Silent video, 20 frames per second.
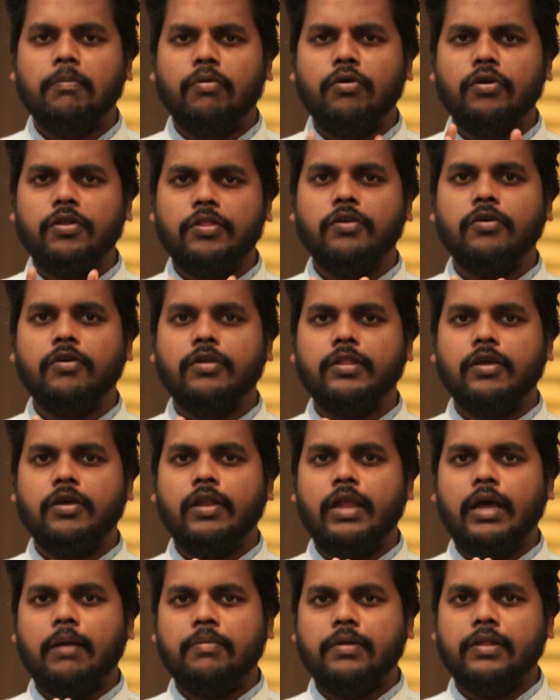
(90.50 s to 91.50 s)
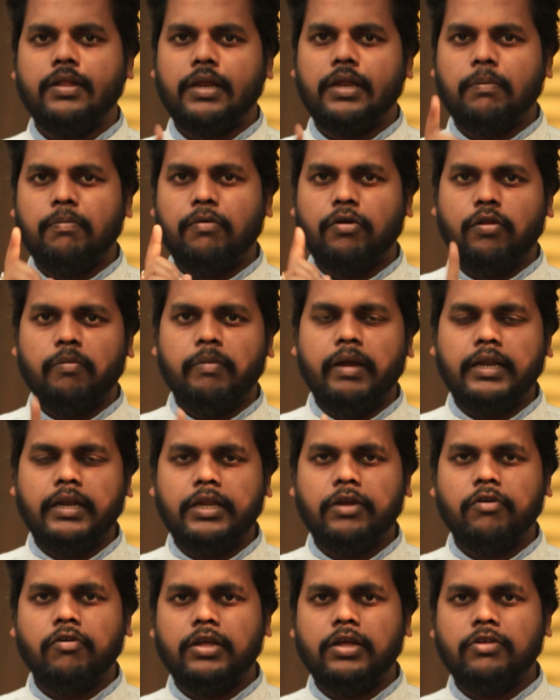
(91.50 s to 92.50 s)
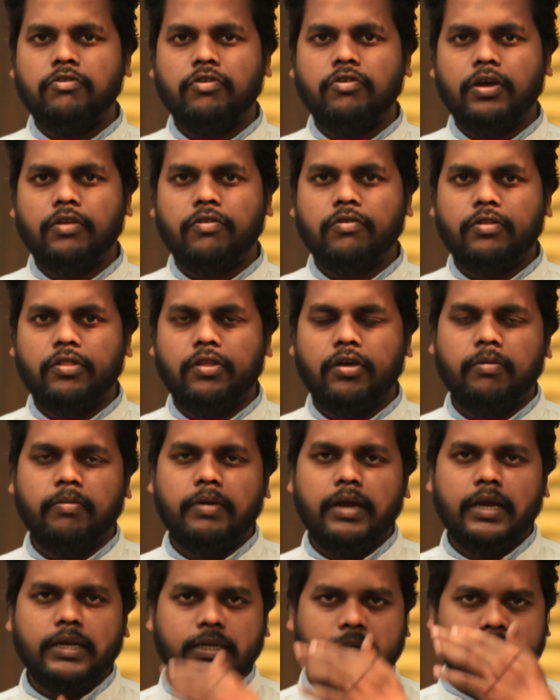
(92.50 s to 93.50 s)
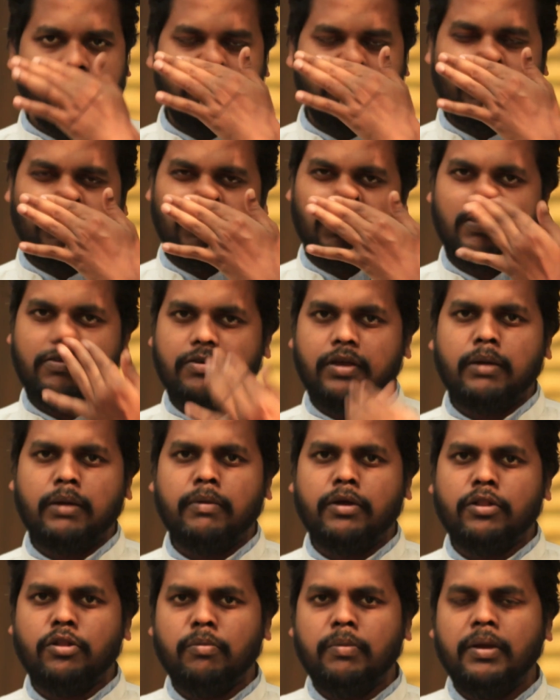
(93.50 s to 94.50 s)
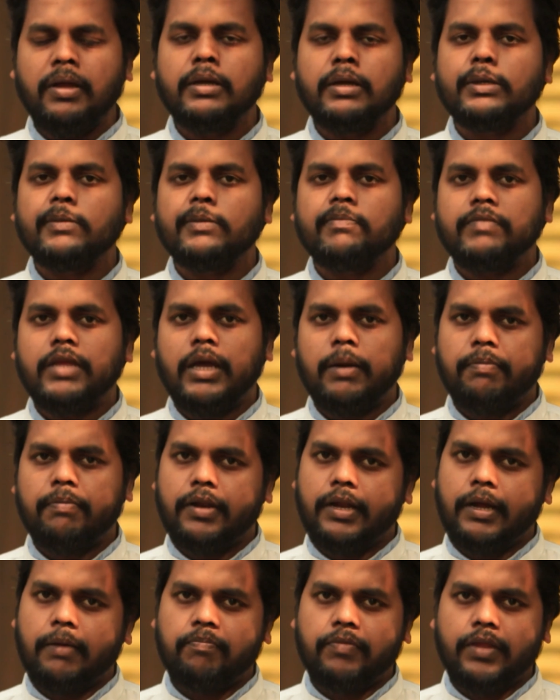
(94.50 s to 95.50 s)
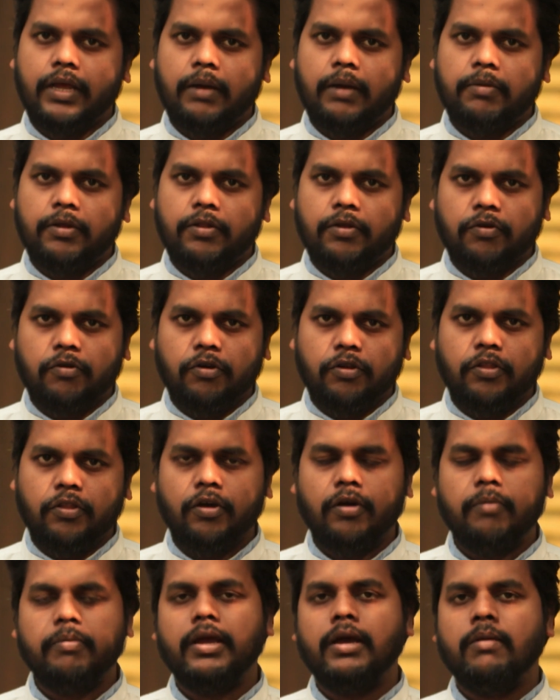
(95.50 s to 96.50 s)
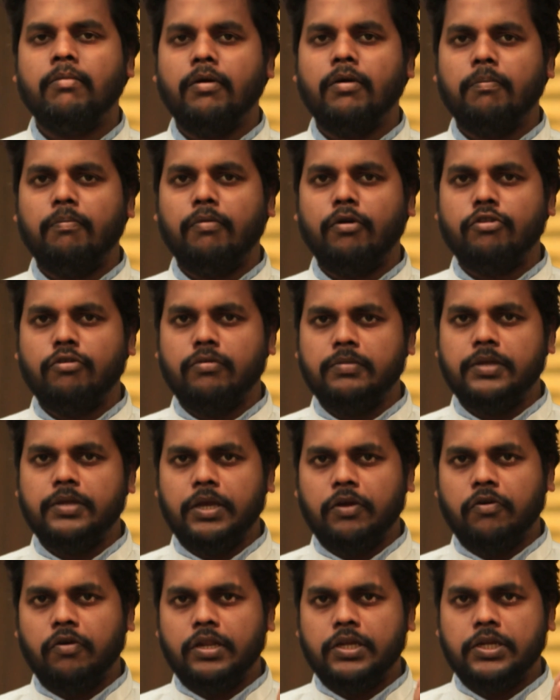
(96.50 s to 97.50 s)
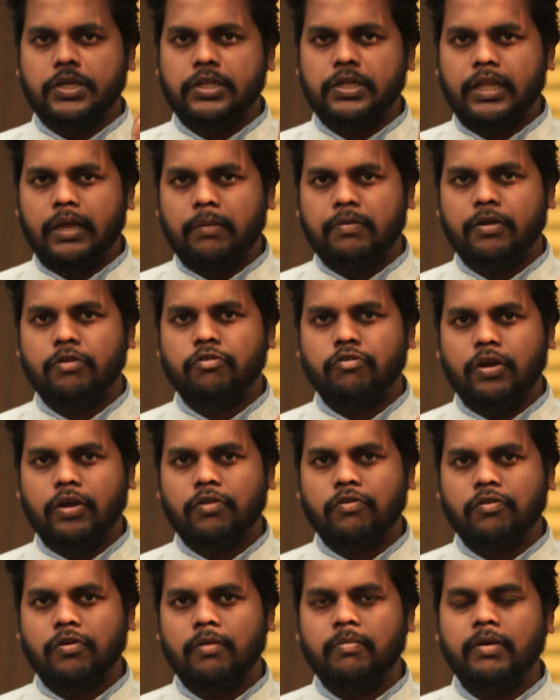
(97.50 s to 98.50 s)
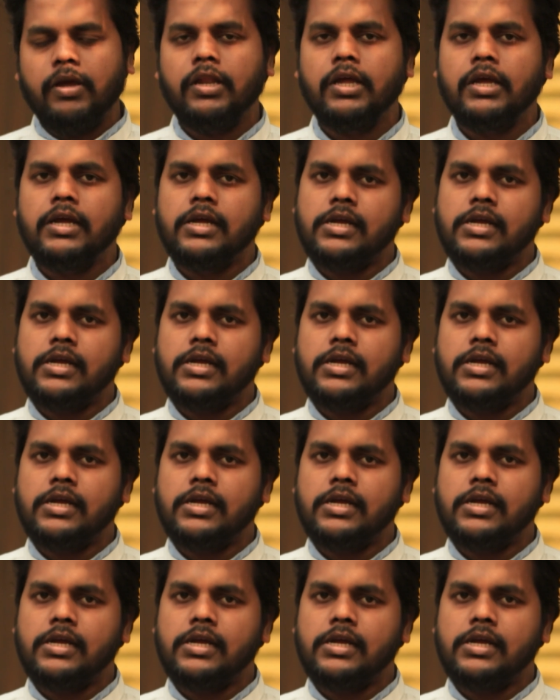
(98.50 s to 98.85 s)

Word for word: ভর্তি হতে হলে আপনাদেরকে প্রথমে একটি কলেজ চয়েস করতে হবে একটি কলেজ চয়েস করার মাধ্যমে আপনারা আবেদন করতে হবে এবং প্রথম যে কলেজটিতে আপনারা চয়েস করবেন